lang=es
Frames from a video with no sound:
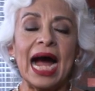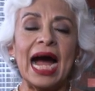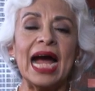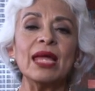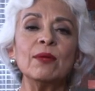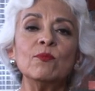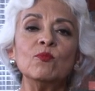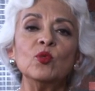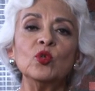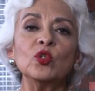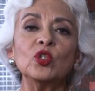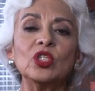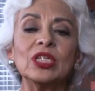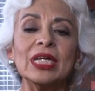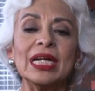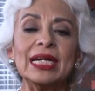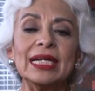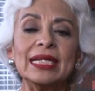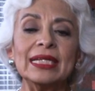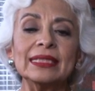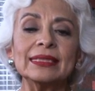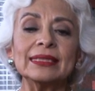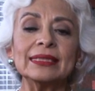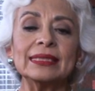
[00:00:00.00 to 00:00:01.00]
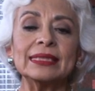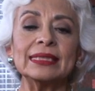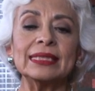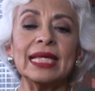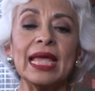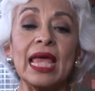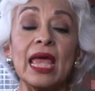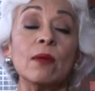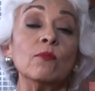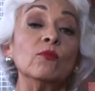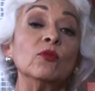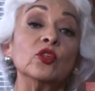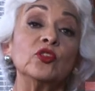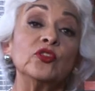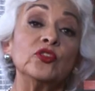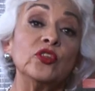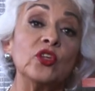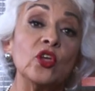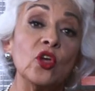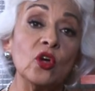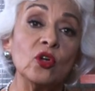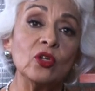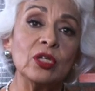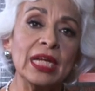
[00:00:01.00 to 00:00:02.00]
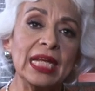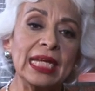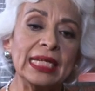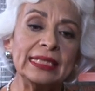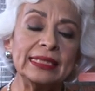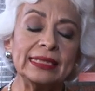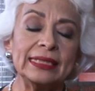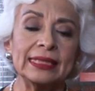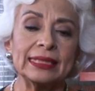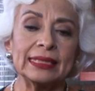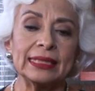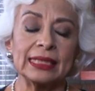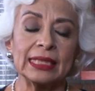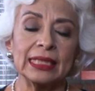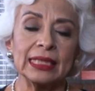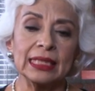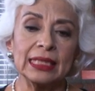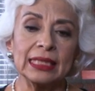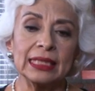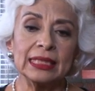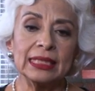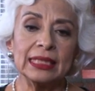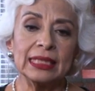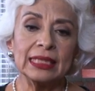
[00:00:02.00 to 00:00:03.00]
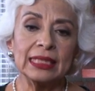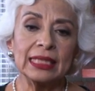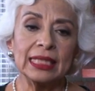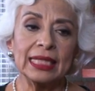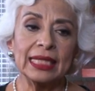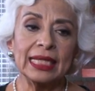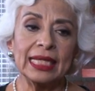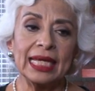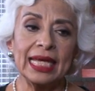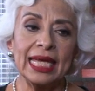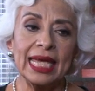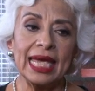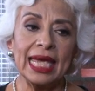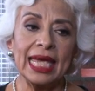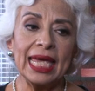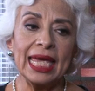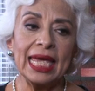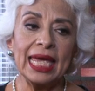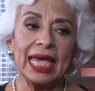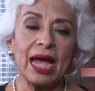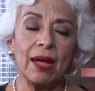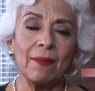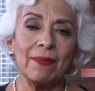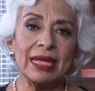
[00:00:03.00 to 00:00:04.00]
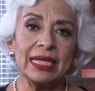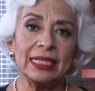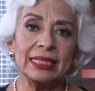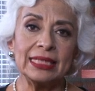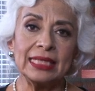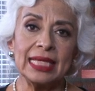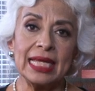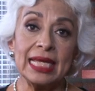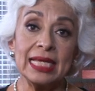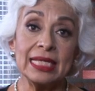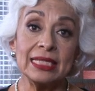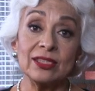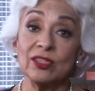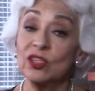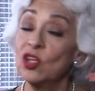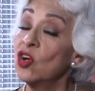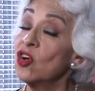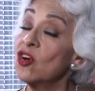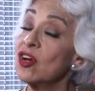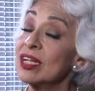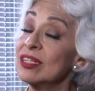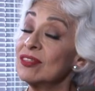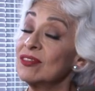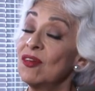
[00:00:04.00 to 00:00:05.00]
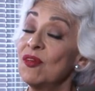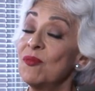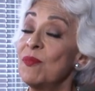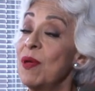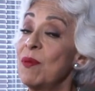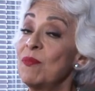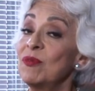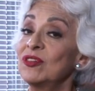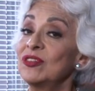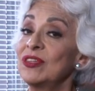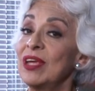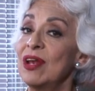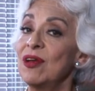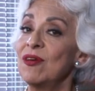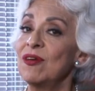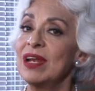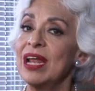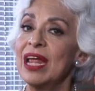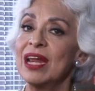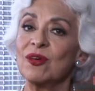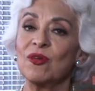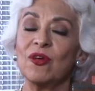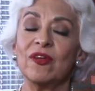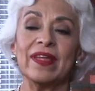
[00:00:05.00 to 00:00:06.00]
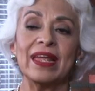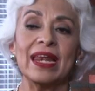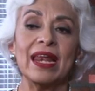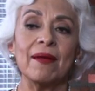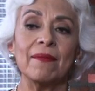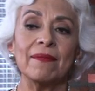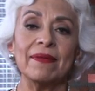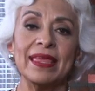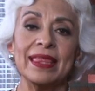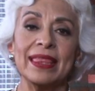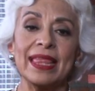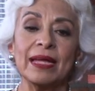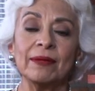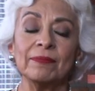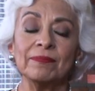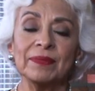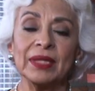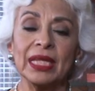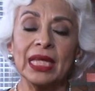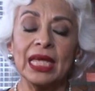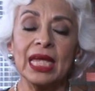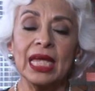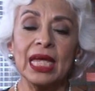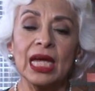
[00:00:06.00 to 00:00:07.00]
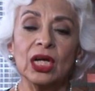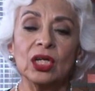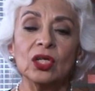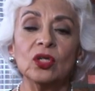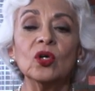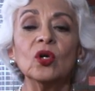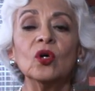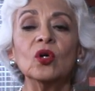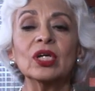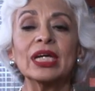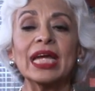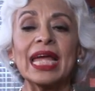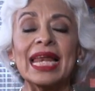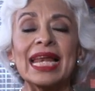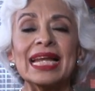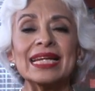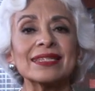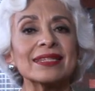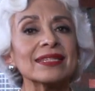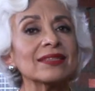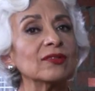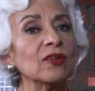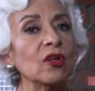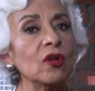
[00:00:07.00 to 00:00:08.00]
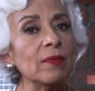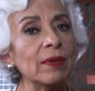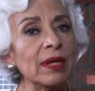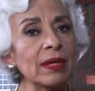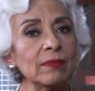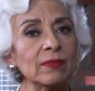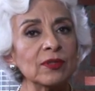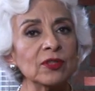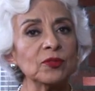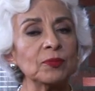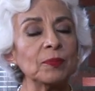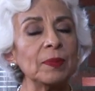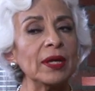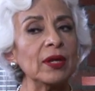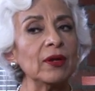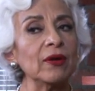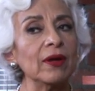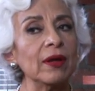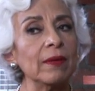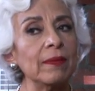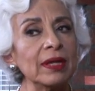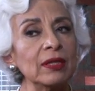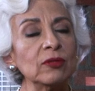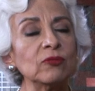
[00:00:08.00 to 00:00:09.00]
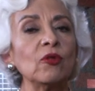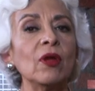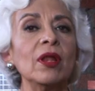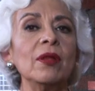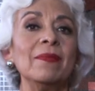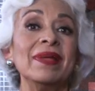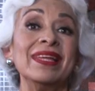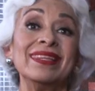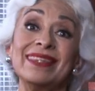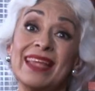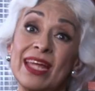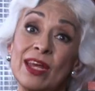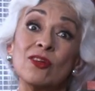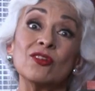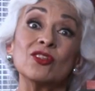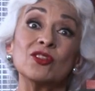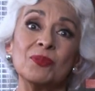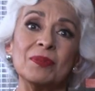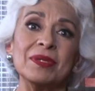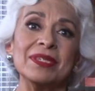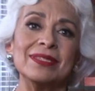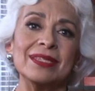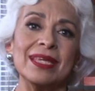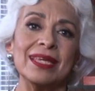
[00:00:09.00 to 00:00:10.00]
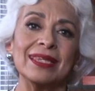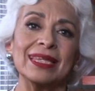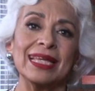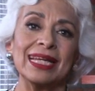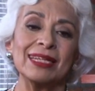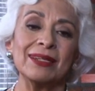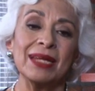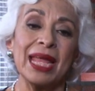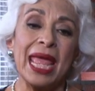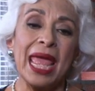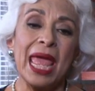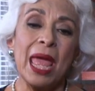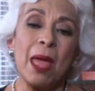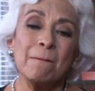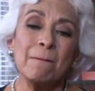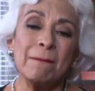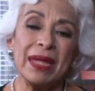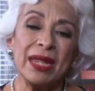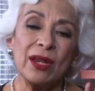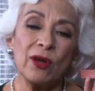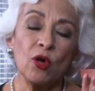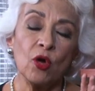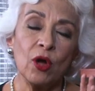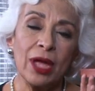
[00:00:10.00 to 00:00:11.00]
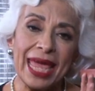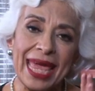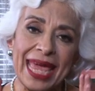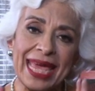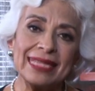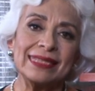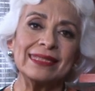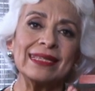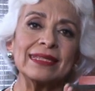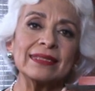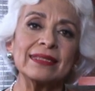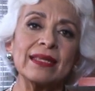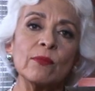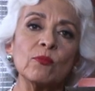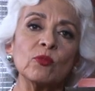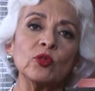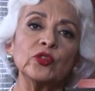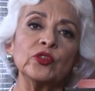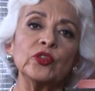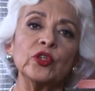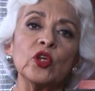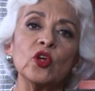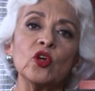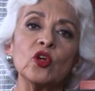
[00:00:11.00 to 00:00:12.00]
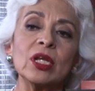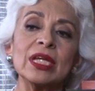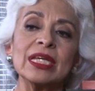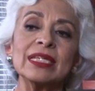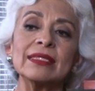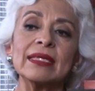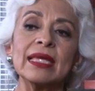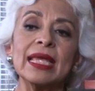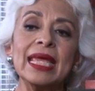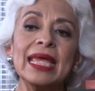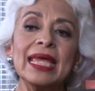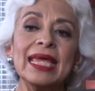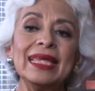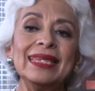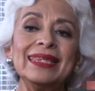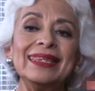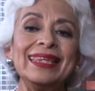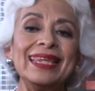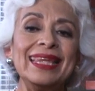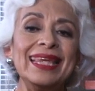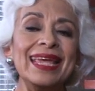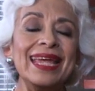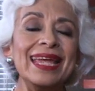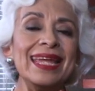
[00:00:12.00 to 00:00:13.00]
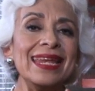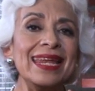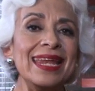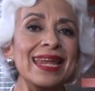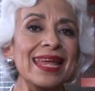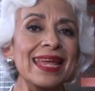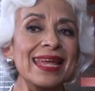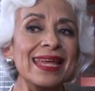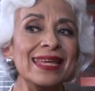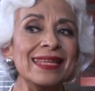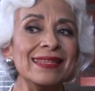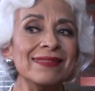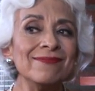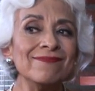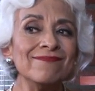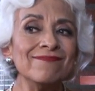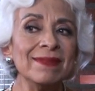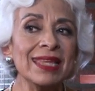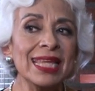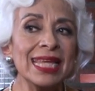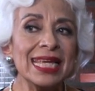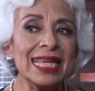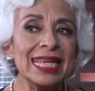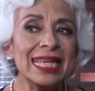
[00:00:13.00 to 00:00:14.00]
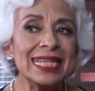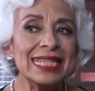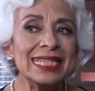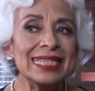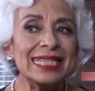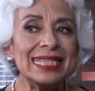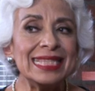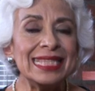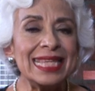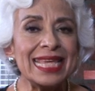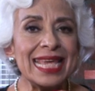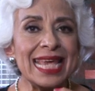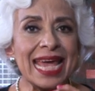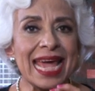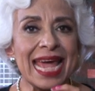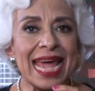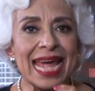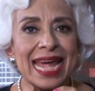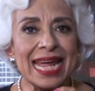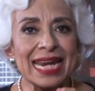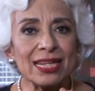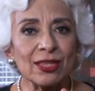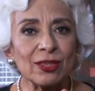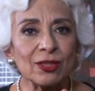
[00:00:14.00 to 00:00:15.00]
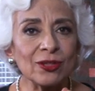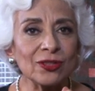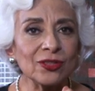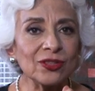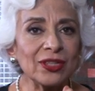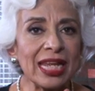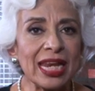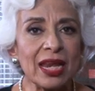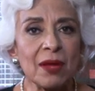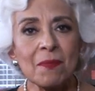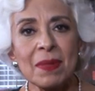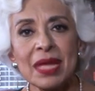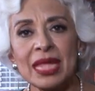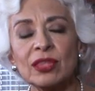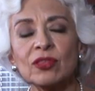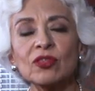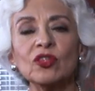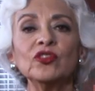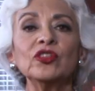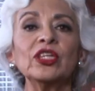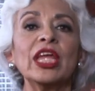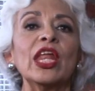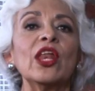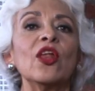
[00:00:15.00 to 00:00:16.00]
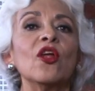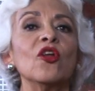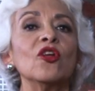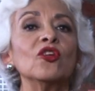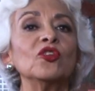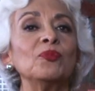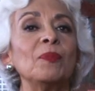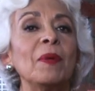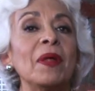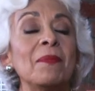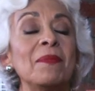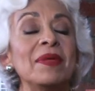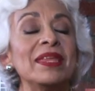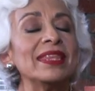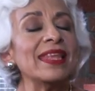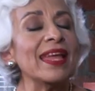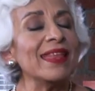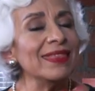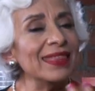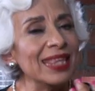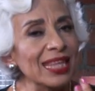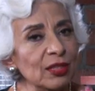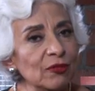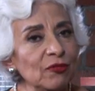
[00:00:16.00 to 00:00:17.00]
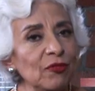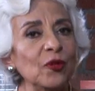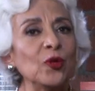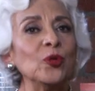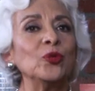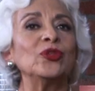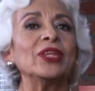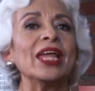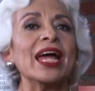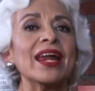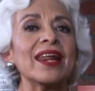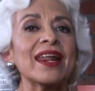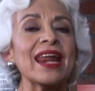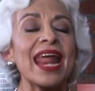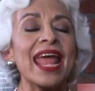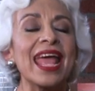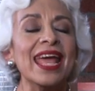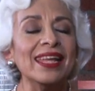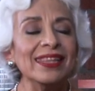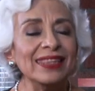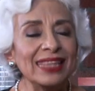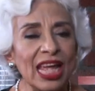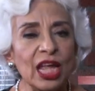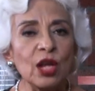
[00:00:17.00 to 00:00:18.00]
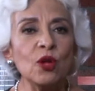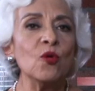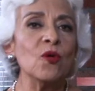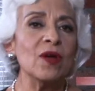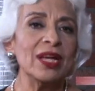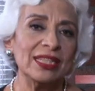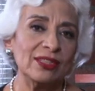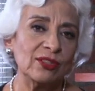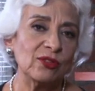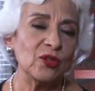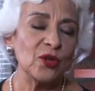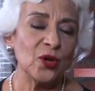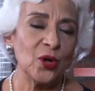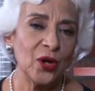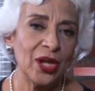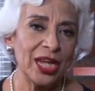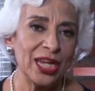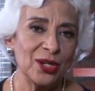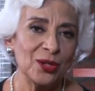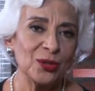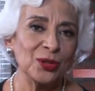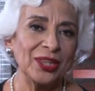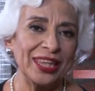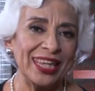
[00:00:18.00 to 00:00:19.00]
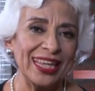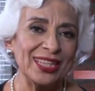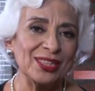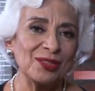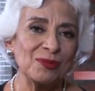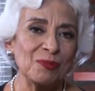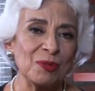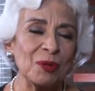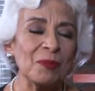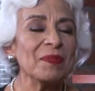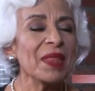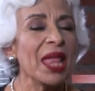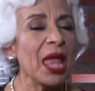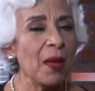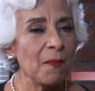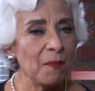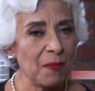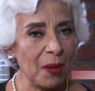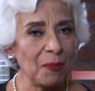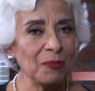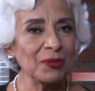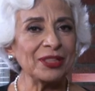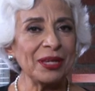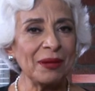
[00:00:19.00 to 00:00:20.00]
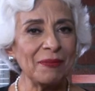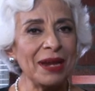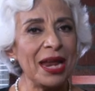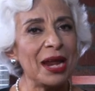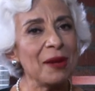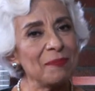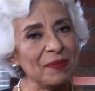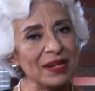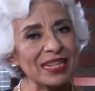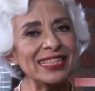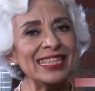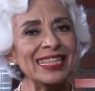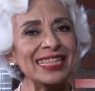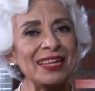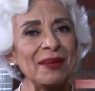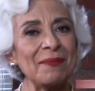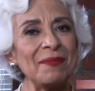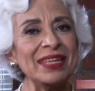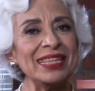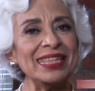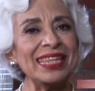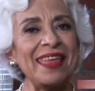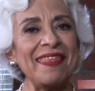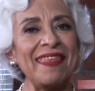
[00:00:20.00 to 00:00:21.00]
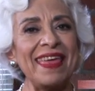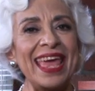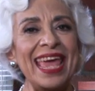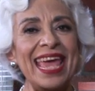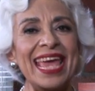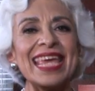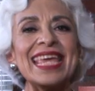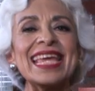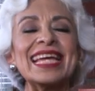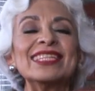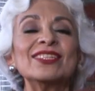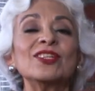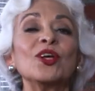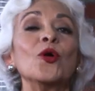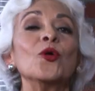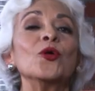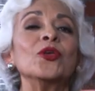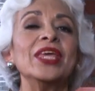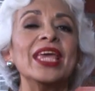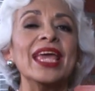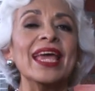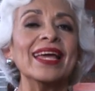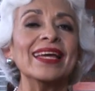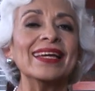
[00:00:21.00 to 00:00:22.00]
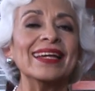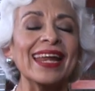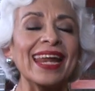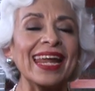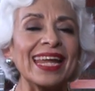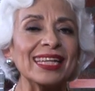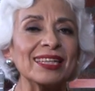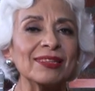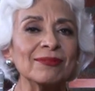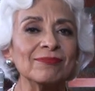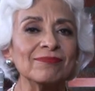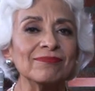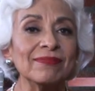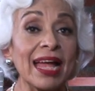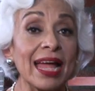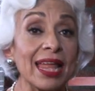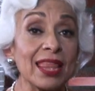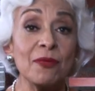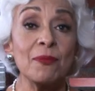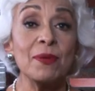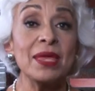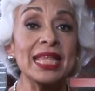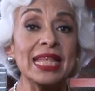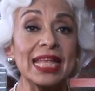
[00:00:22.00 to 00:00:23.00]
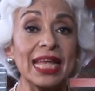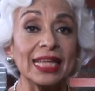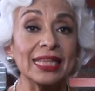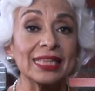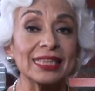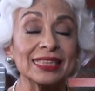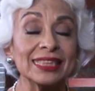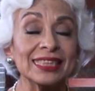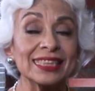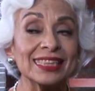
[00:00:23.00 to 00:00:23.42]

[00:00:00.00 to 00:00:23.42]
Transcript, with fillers: Hay muchas emociones que a veces no resolvemos a lo largo de la vida o que las resolvemos pero eventualmente nos visitan. Pero esas emociones tienen ciertos elementos que no nos permiten disfrutar de nuestro erotismo. Vamos a hablar precisamente de ellas con quien creen. Adivinen,